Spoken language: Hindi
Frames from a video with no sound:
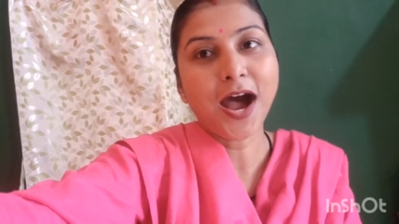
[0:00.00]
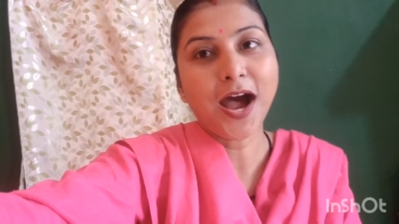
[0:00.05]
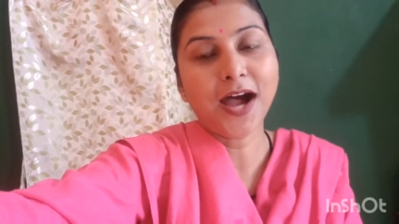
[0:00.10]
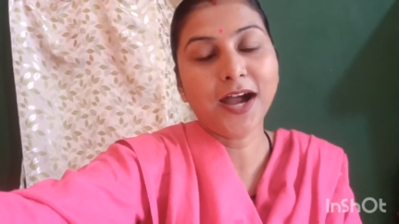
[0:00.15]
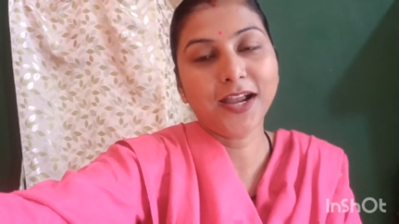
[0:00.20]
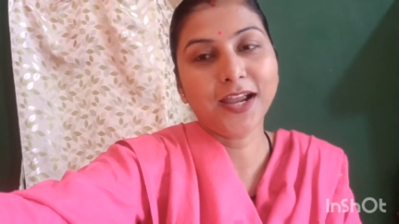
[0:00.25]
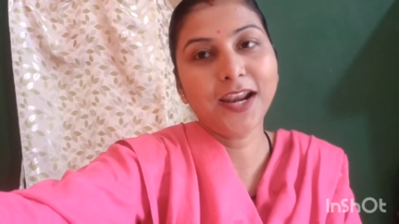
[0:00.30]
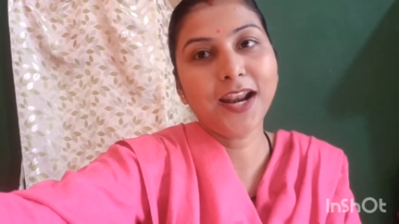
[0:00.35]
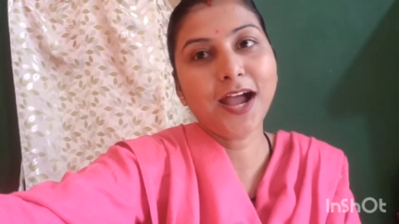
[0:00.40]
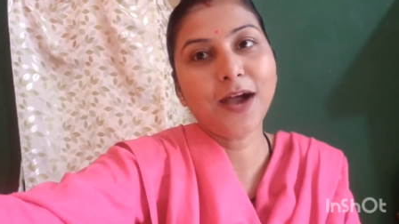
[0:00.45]

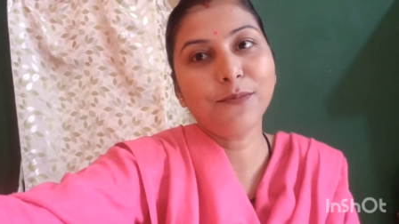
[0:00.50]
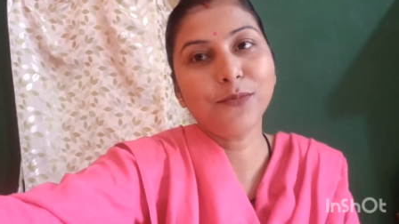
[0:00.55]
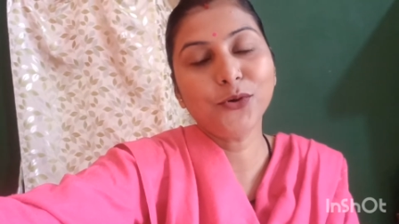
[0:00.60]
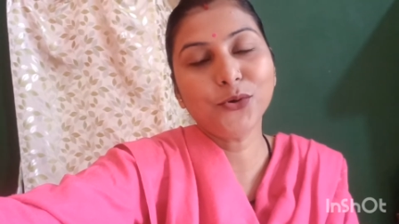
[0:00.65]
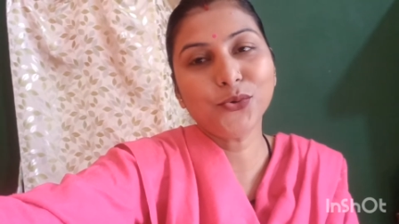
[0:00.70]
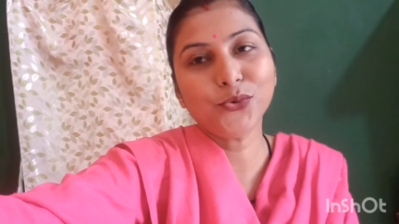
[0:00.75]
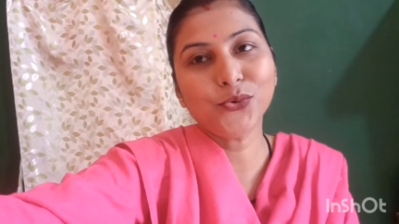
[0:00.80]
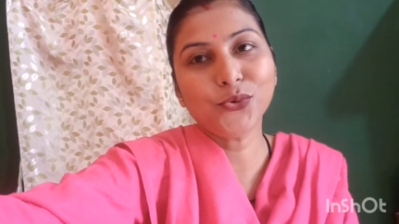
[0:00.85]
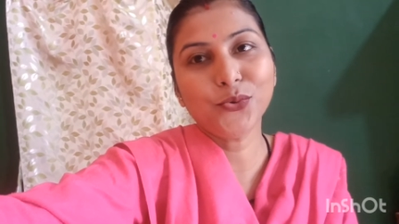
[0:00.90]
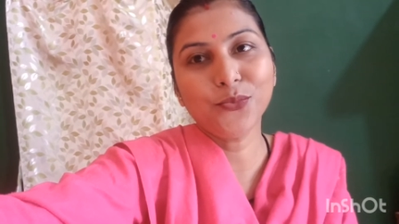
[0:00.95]
अगर आप
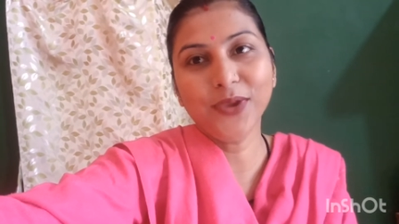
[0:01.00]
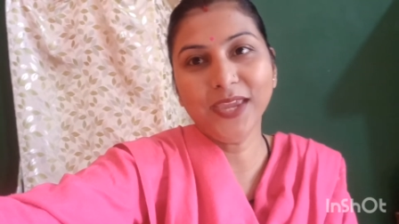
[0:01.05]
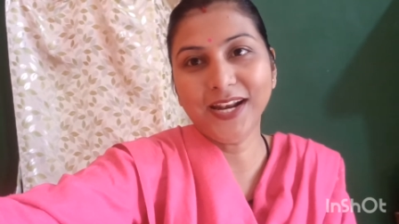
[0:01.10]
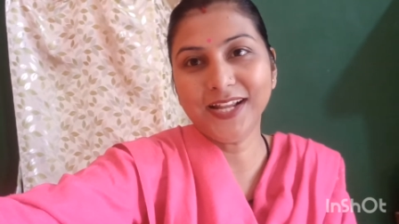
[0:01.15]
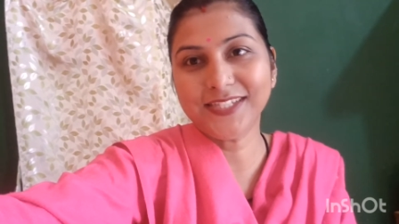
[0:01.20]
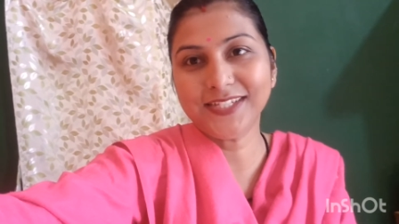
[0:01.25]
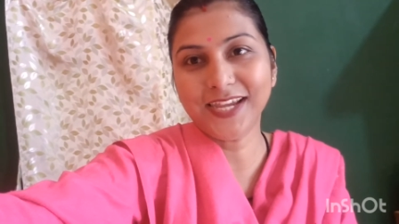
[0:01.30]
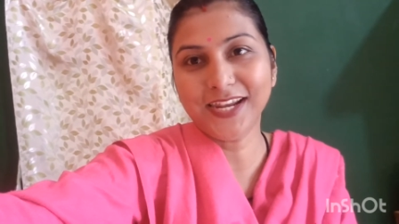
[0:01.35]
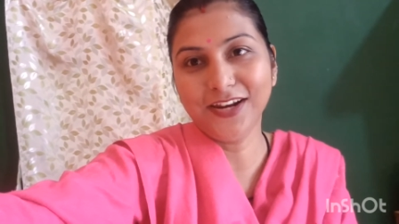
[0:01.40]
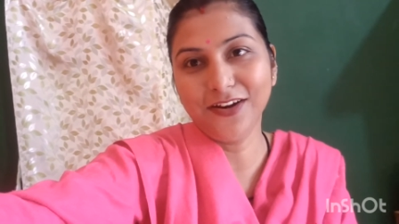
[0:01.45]
लोगों को
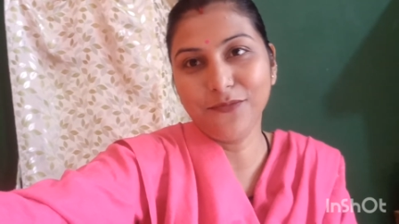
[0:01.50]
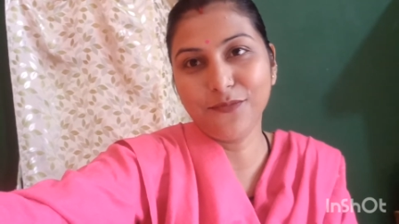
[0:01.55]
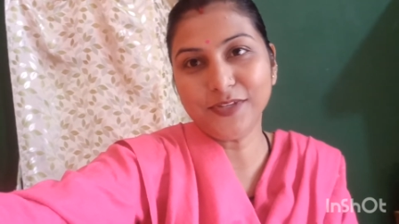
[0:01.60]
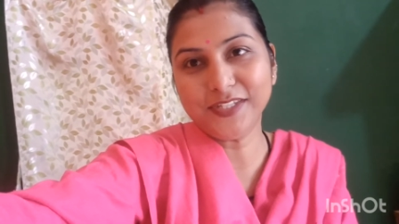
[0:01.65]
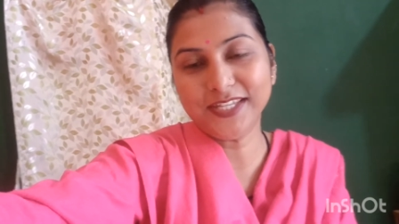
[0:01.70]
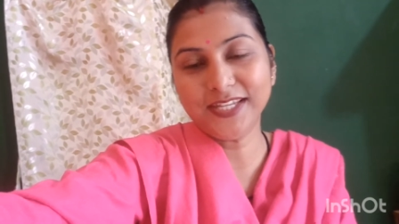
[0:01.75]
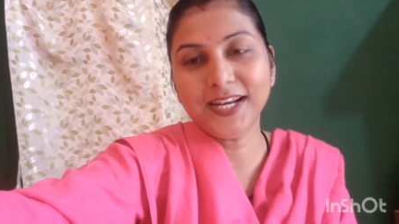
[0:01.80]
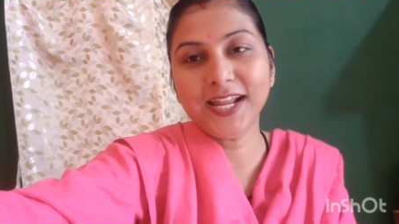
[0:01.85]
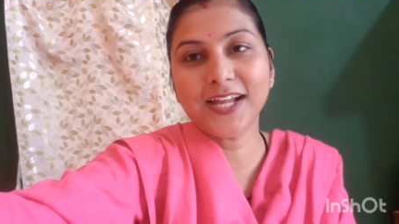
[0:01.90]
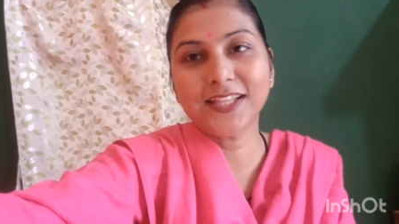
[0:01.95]
मेरा चैनल
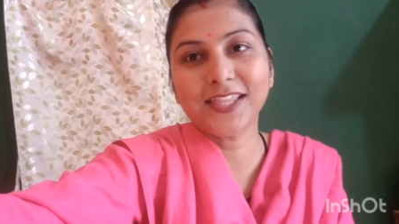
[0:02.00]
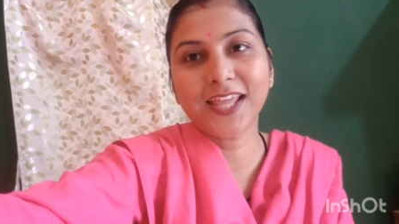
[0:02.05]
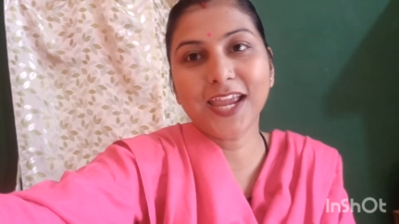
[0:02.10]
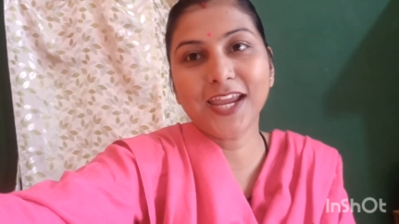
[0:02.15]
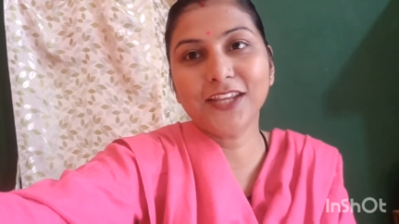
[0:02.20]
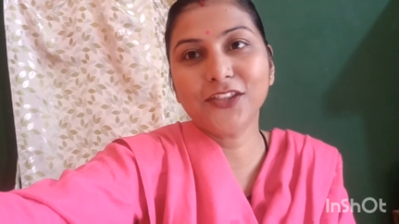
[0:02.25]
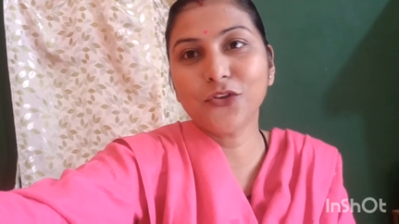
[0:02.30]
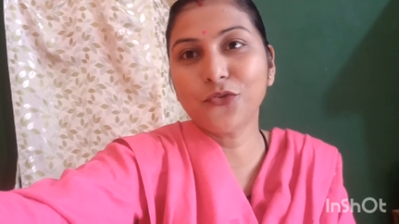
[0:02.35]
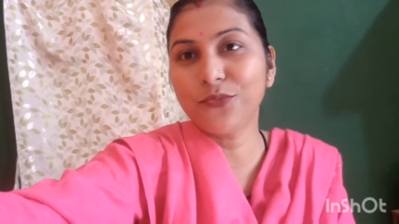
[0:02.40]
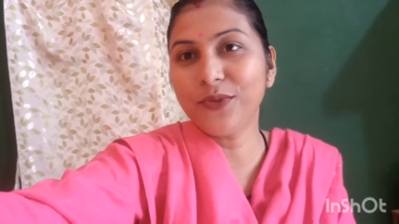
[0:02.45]
पसंद आता
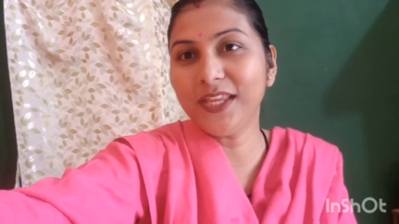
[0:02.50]
है तो